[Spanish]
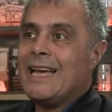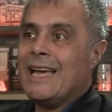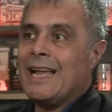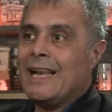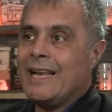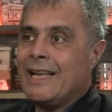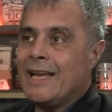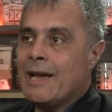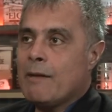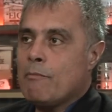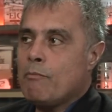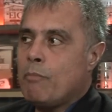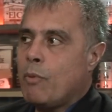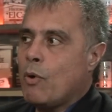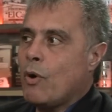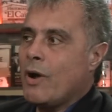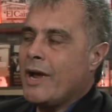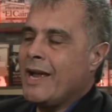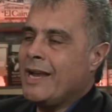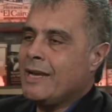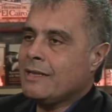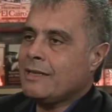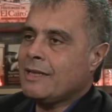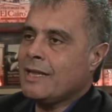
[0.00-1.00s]
el campo
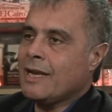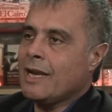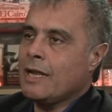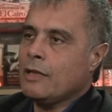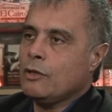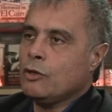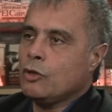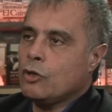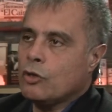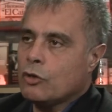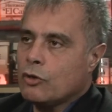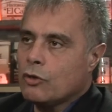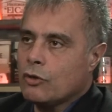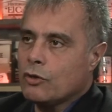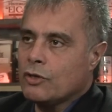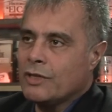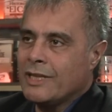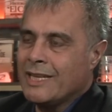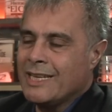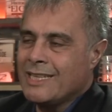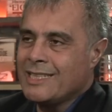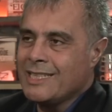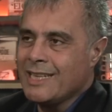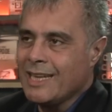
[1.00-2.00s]
entrando
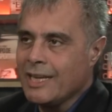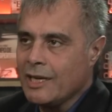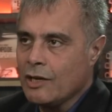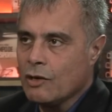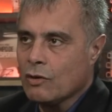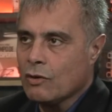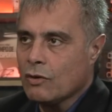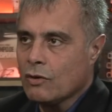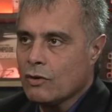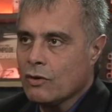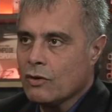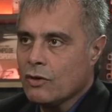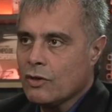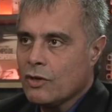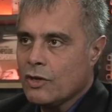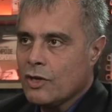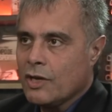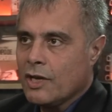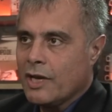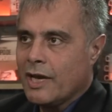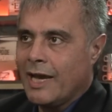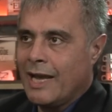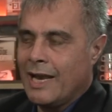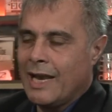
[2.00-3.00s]
de lleno
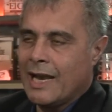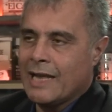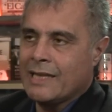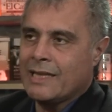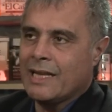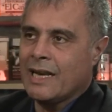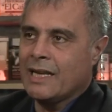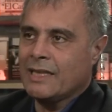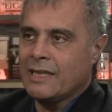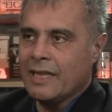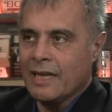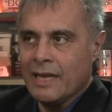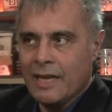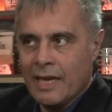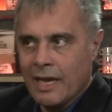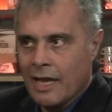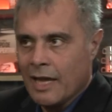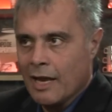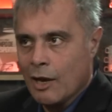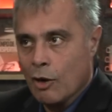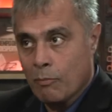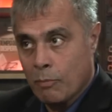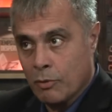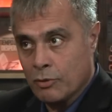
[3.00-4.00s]
en la estrategia
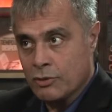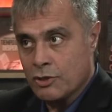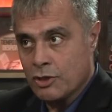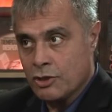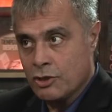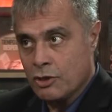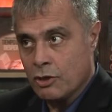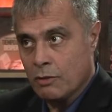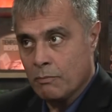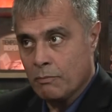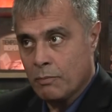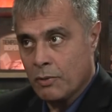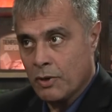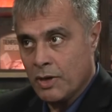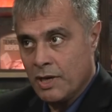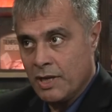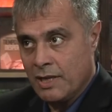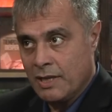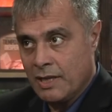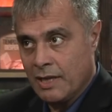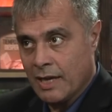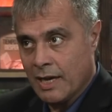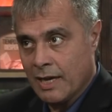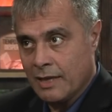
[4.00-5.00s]
de la oposición
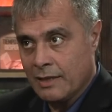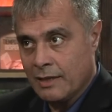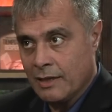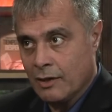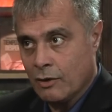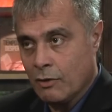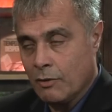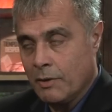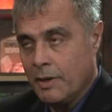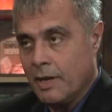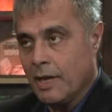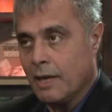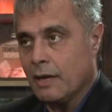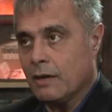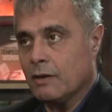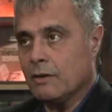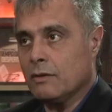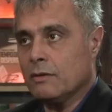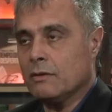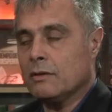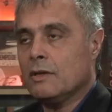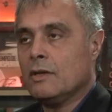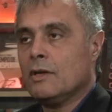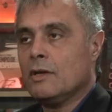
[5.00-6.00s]
política a este gobierno,